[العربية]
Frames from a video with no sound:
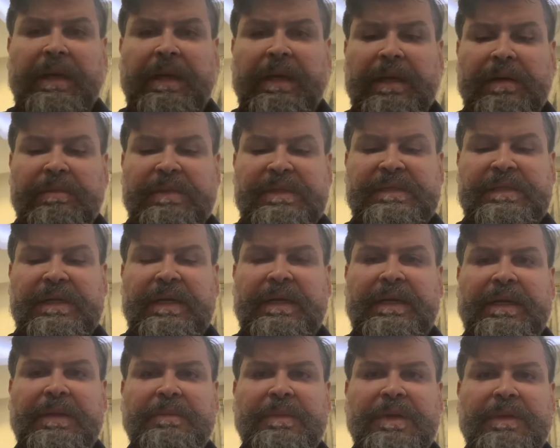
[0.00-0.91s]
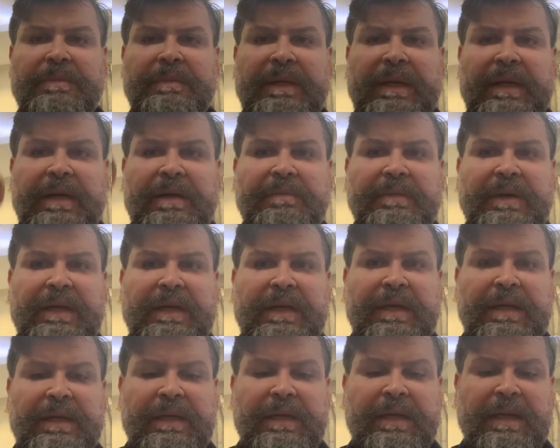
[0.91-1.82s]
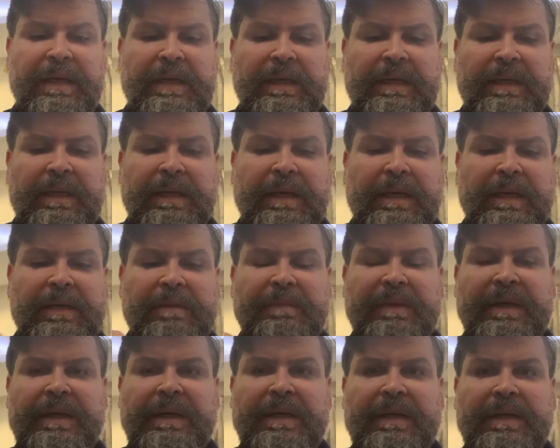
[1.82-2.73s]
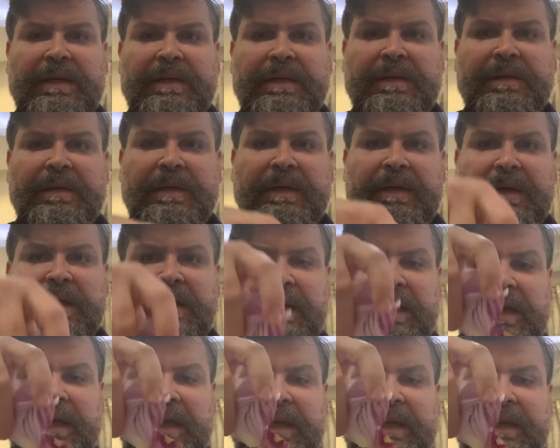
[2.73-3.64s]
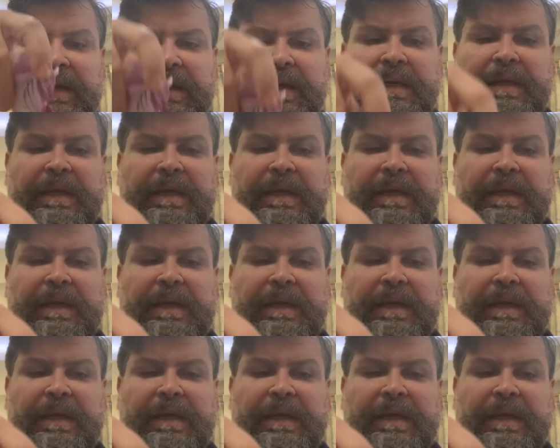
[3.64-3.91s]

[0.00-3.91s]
البصل ليمر من هالمرحلة هاي لهالمرحلة هاي